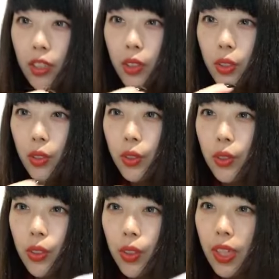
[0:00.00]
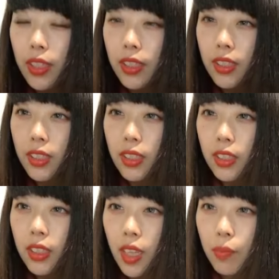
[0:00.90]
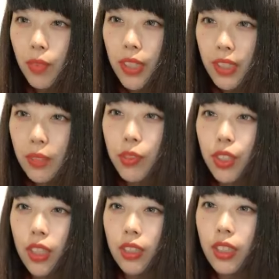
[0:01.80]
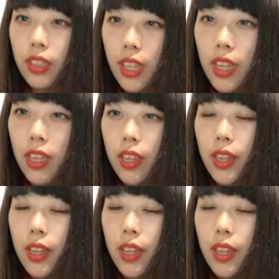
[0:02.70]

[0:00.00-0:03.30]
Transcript: 今日大橋桟橋向かってて